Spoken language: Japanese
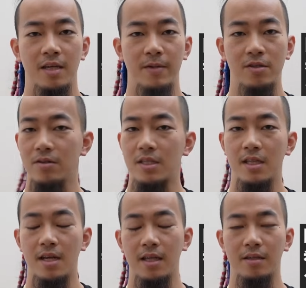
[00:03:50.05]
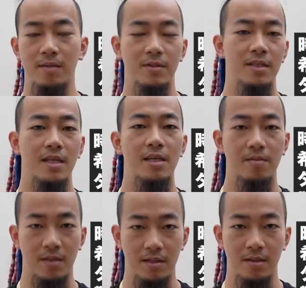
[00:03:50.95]
まあ、週1出れなくても全然大
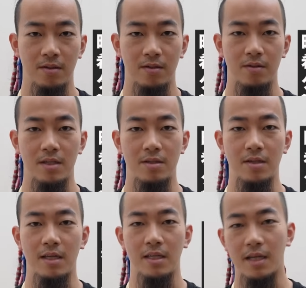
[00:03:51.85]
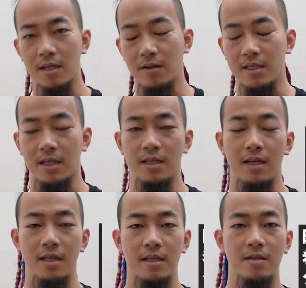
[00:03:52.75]
丈夫です本当に2週間に1回とかしか
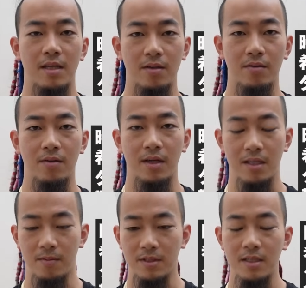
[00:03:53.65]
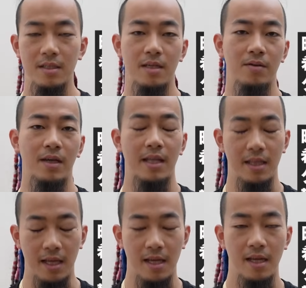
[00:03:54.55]
出れないんですけどとかでも全然 OK な
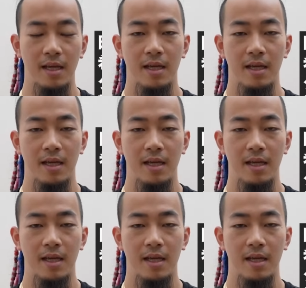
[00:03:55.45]
んで